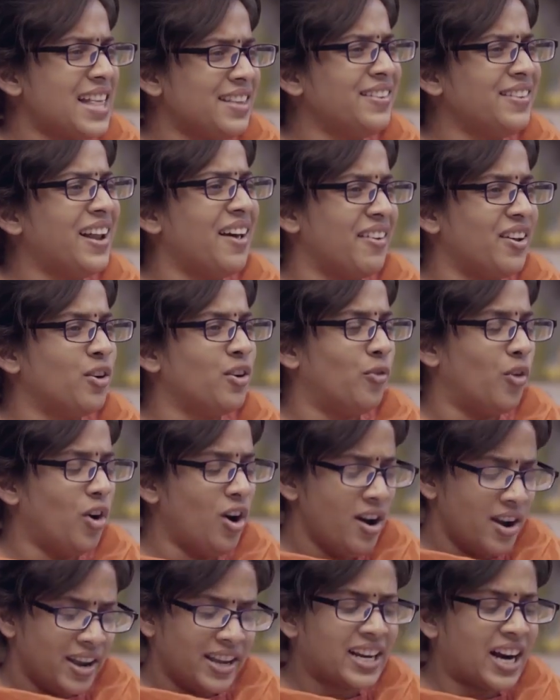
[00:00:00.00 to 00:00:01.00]
என்னடி
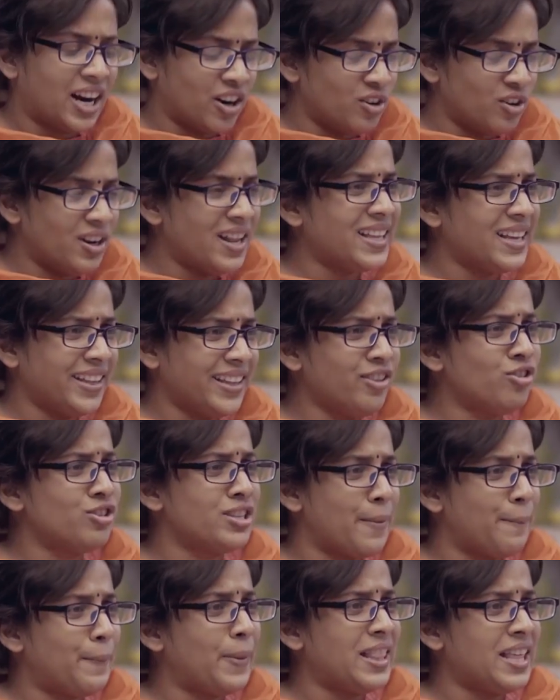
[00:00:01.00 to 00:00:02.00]
படித்த இங்க ஒண்ணு
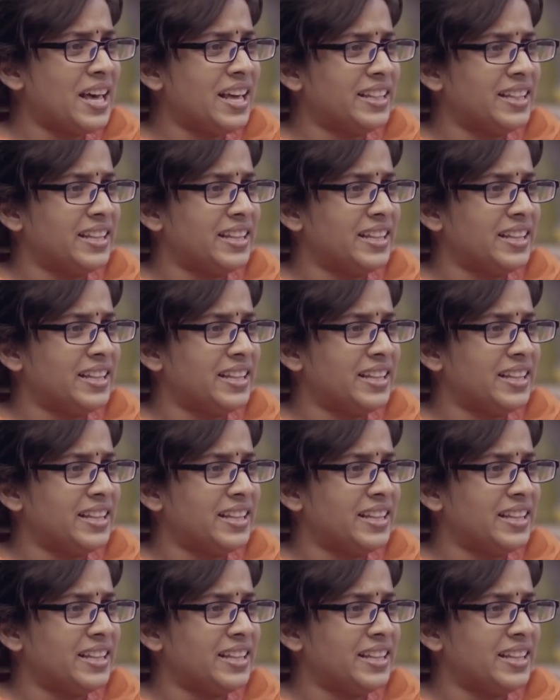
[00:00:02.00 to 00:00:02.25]
இருக்கு நீ